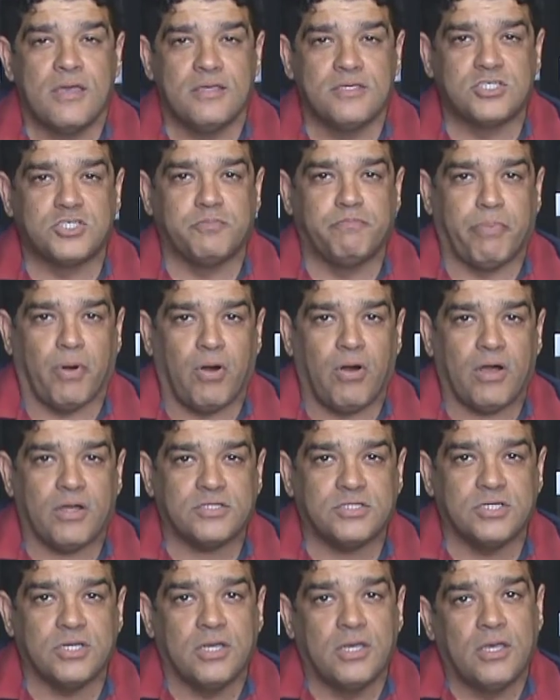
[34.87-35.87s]

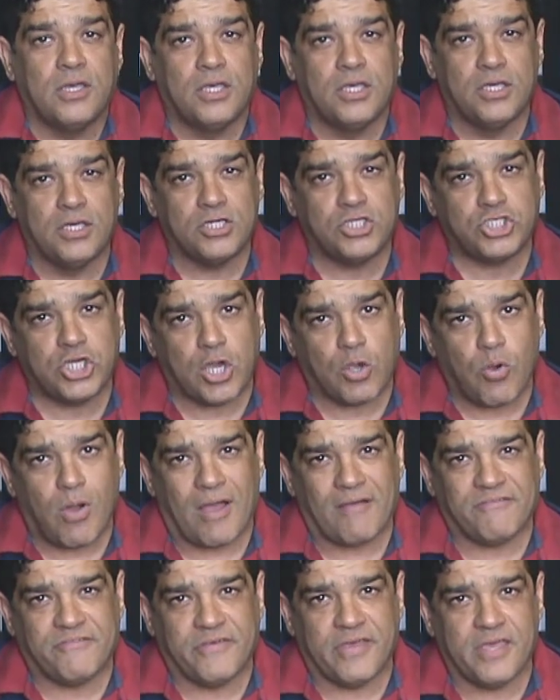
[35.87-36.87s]
Esporte e chegou
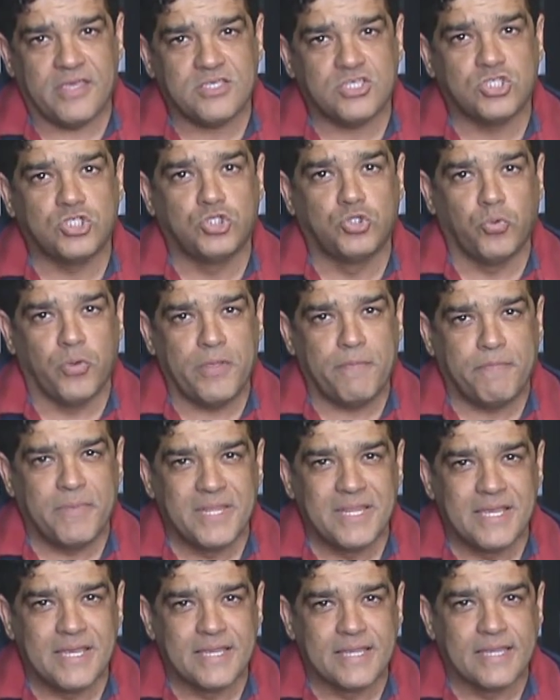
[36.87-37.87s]
a vez do
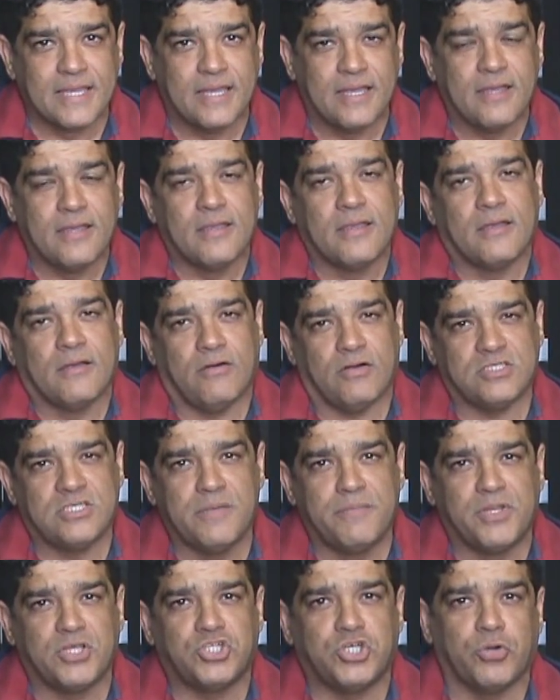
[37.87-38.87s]
Ipiranga
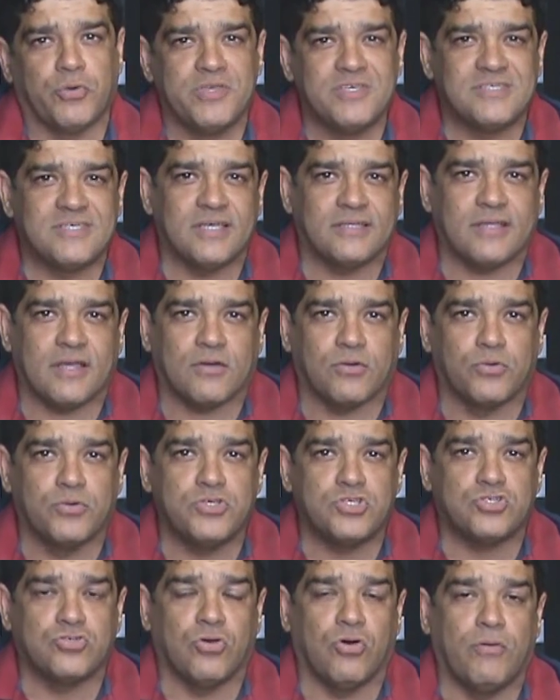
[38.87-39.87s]
Rosenbrick chegou em Santa
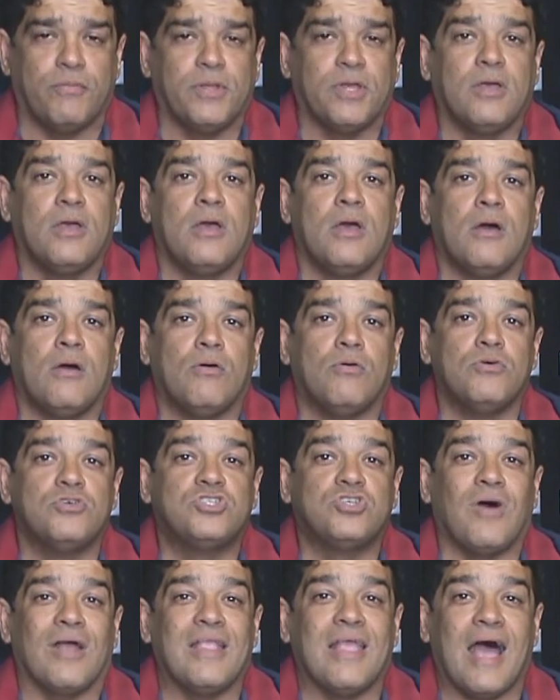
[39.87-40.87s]
Cruz sob
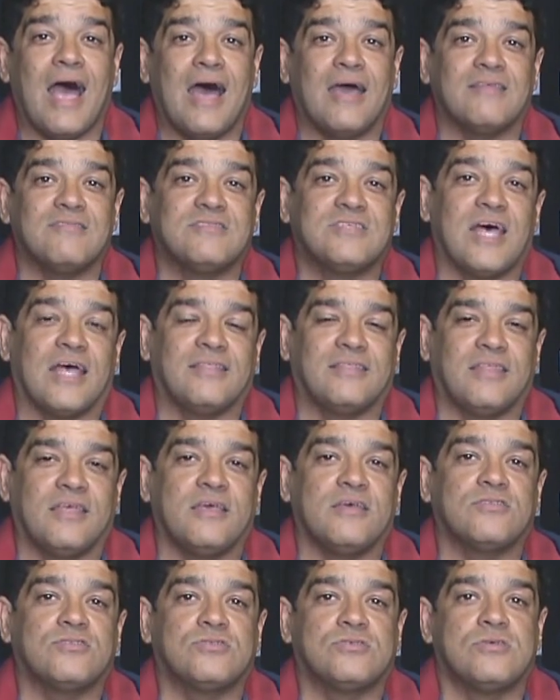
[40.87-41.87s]
os olhares
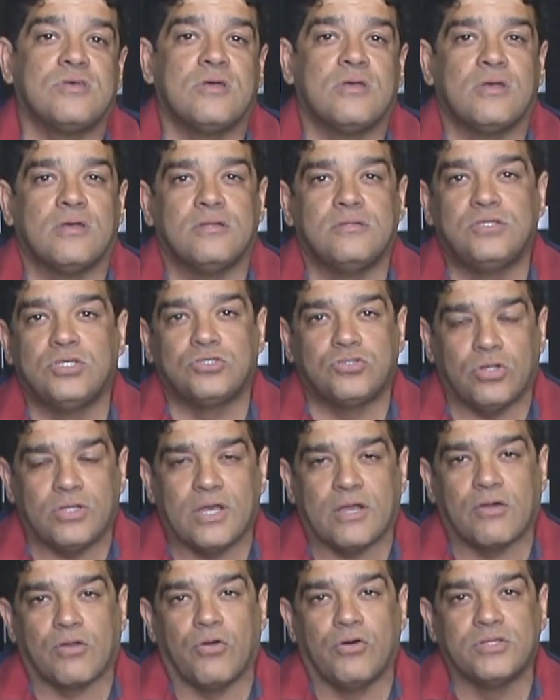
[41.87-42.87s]
atentos de
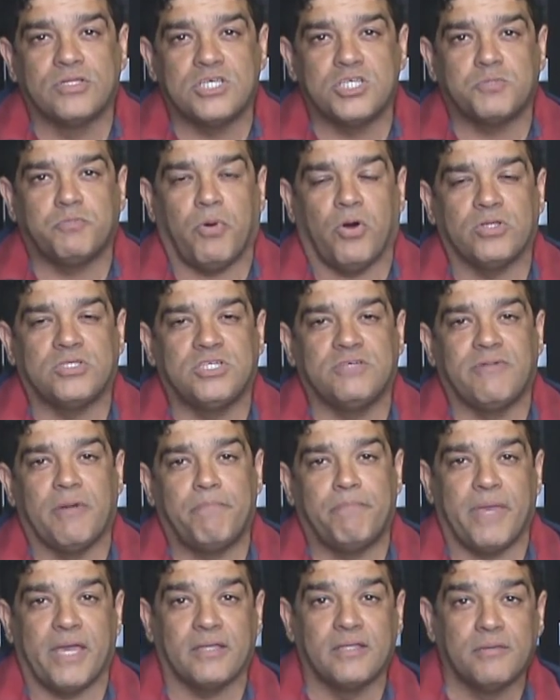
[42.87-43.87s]
toda a crônica esportiva
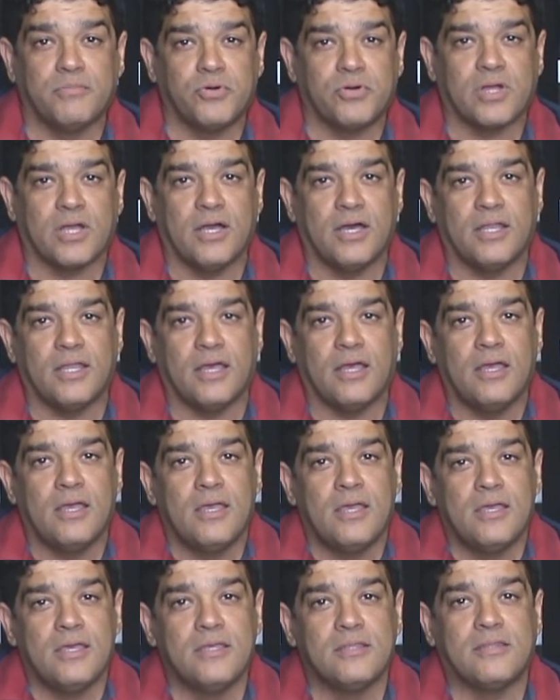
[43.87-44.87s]
pernambucana
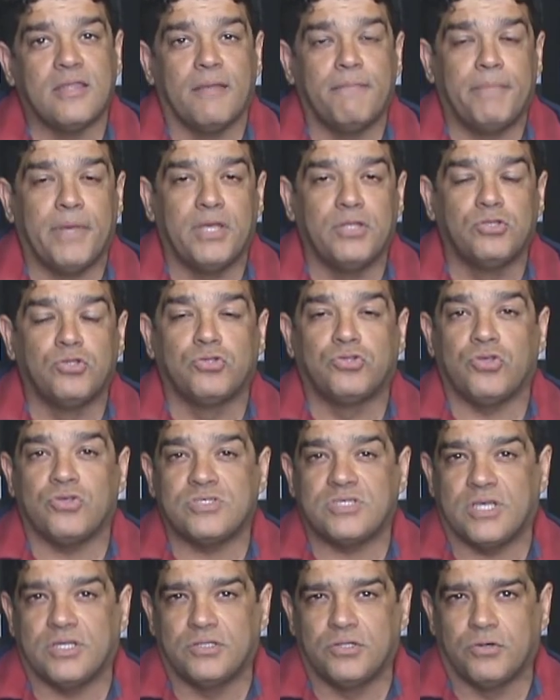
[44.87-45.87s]
e também do
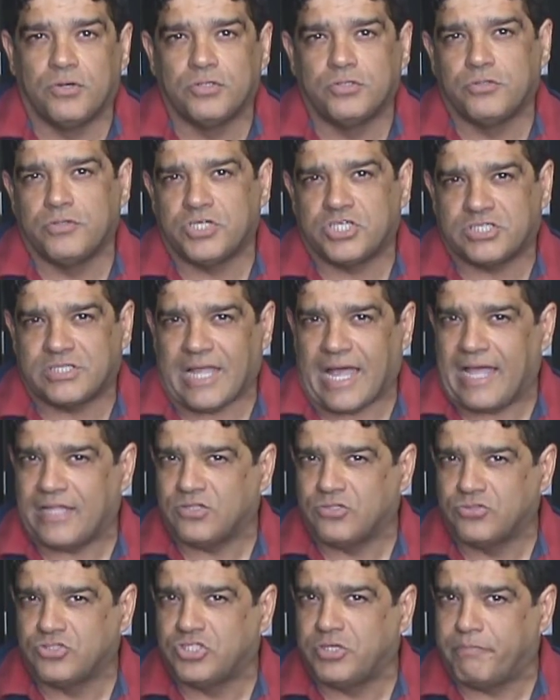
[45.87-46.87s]
torcedor do
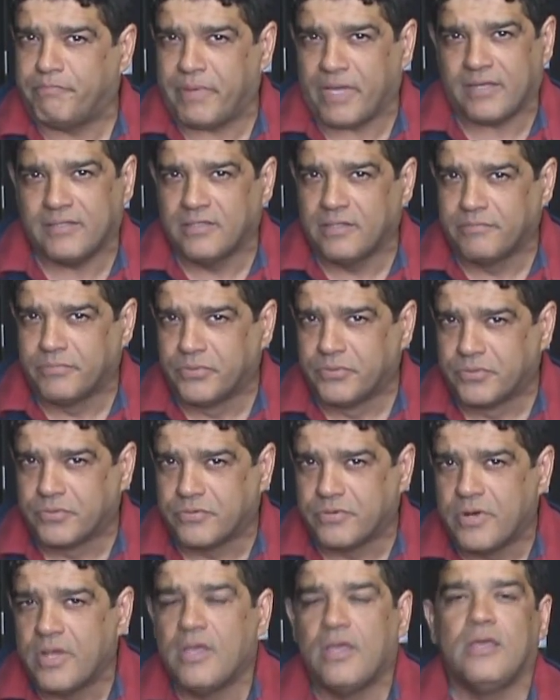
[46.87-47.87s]
estado de
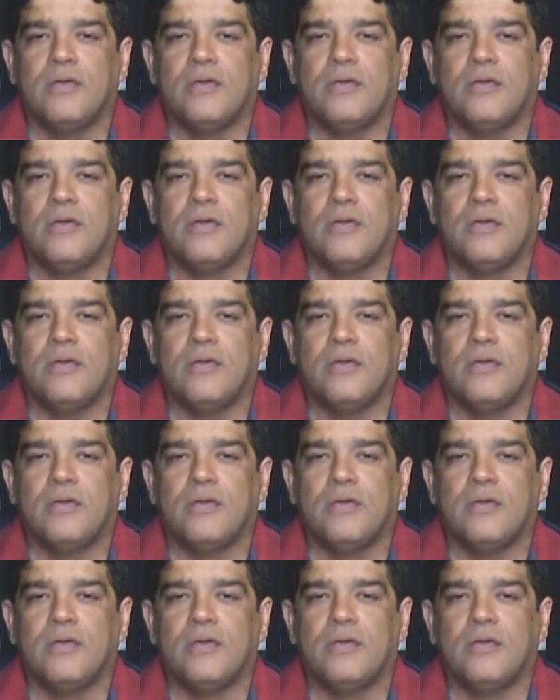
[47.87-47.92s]
Pernambuco.